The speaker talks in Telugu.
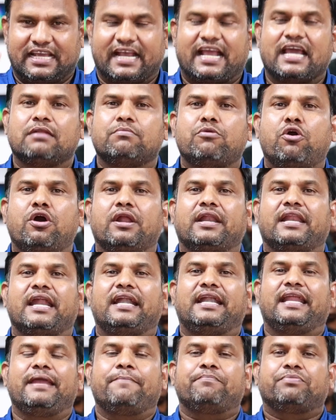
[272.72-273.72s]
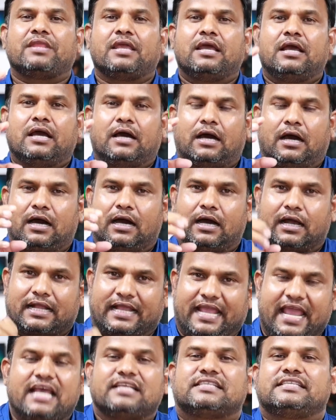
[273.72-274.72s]
జగన్మోహన్ రెడ్డి
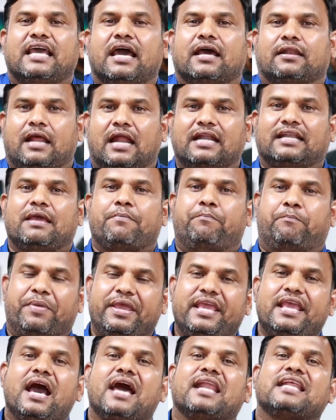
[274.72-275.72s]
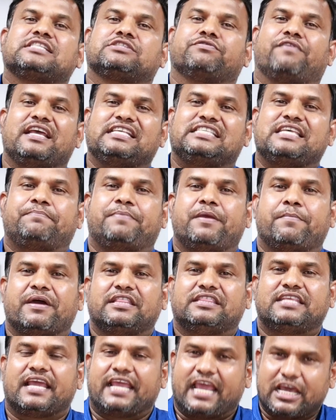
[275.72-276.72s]
కేసీఆర్ అంటే బీఆర్ఎస్ వైసీపీ
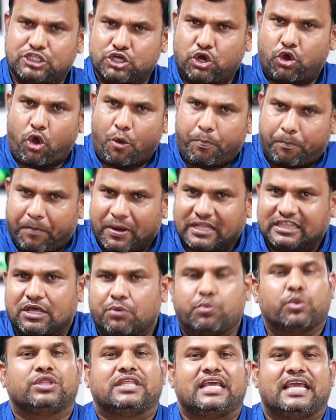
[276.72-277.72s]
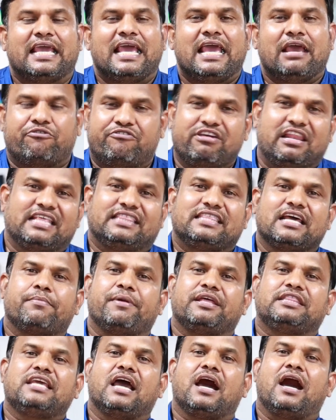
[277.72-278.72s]
మధ్య ఏదో ఒప్పందం ఉంది వీళ్ళిద్దరి
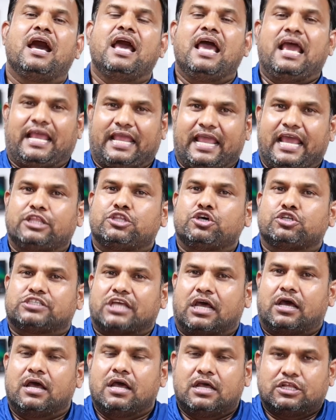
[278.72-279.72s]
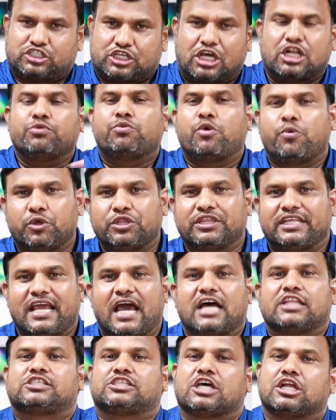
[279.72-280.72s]
మధ్య ఏదో చనువు ఉంది
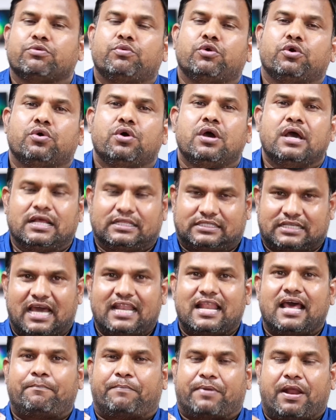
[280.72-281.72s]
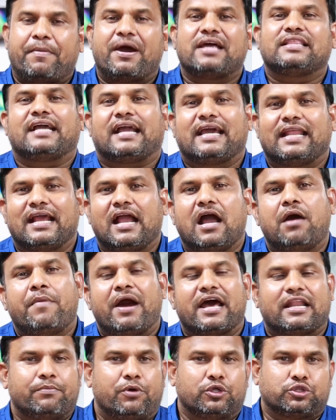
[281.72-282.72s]
ఆ చనువు చాలా ప్రమాదకరంగా
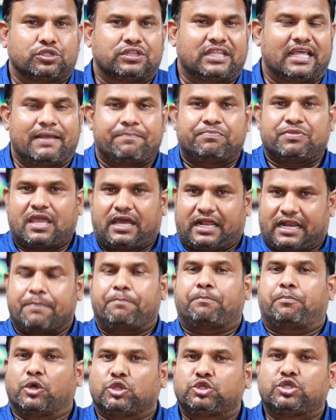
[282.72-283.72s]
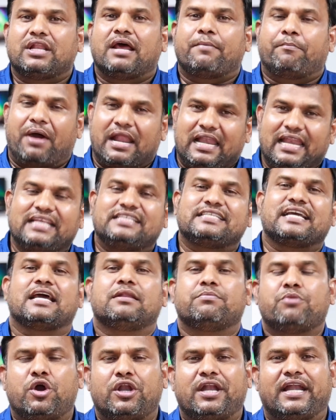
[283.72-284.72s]
మారబోతుంది రేపు పొద్దున మళ్ళీ
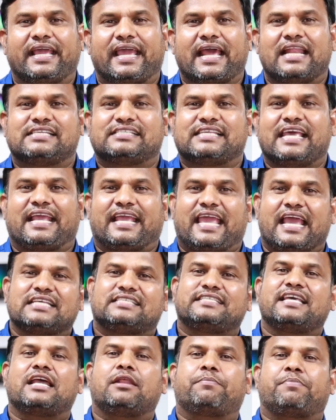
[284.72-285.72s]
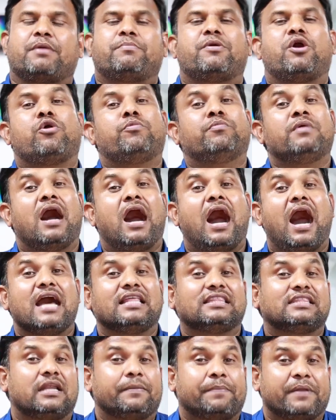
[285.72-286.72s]
జగన్మోహన్ రెడ్డి గెలిస్తే కేసీఆర్ ప్రభావం
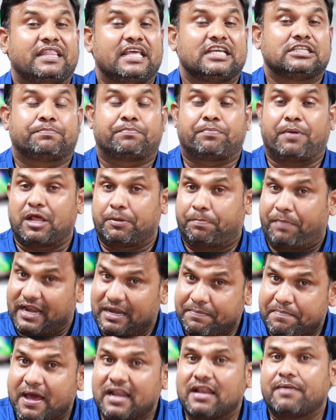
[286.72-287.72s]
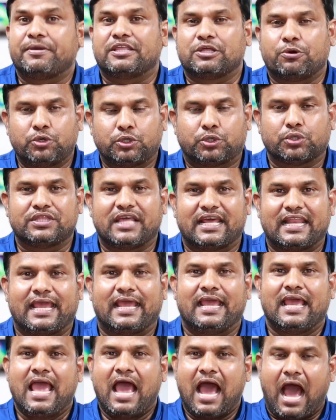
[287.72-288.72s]
ఆంధ్రప్రదేశ్ పరిపాలన మీద ఉంటుందనే
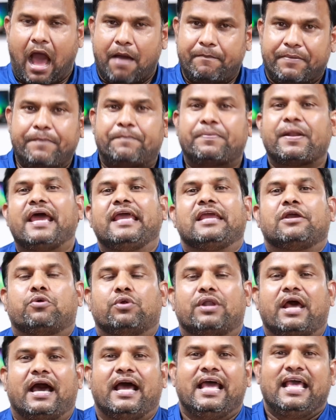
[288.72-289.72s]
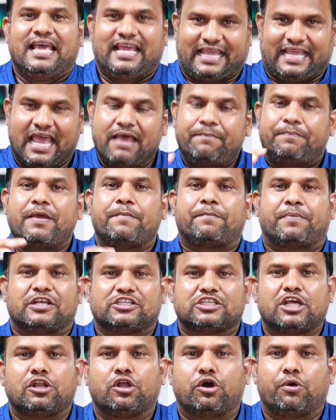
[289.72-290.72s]
అభిప్రాయం కూడా ఏపీ
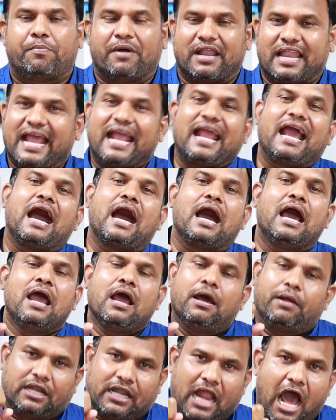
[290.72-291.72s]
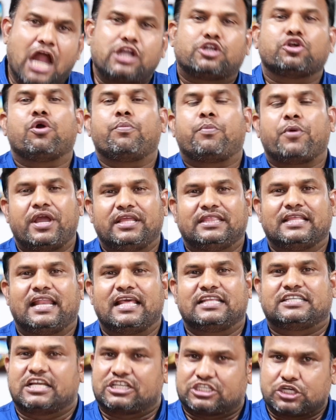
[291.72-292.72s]
ప్రజల్లో బలంగా
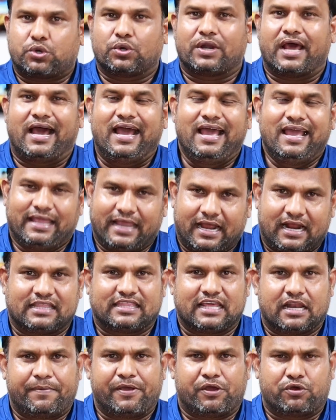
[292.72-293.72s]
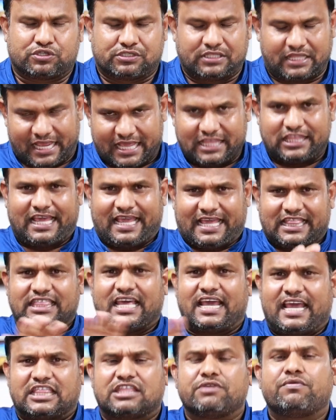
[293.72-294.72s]
నాటుకుపోయిందనే చర్చ కూడా ఇక్కడ తెరపైకి వస్తుంది ఇది ఇంత
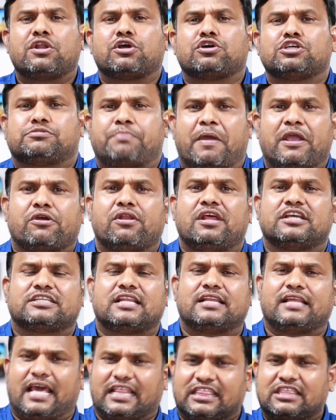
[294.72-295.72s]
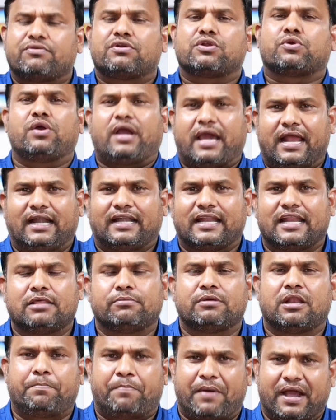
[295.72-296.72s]
ఎంతవరకు స్పెక్యులేషన్ ఎంతవరకు కరెక్ట్
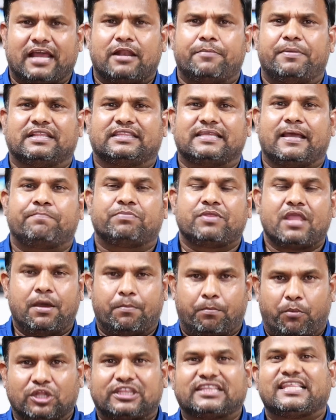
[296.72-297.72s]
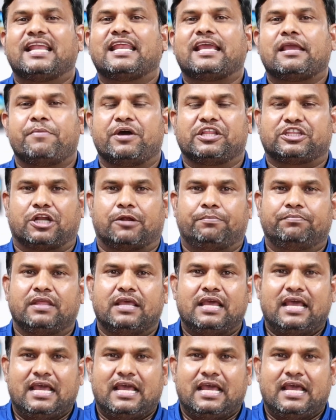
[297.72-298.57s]
అనేది మనం పక్కన పెడితే మొత్తానికి మాత్రం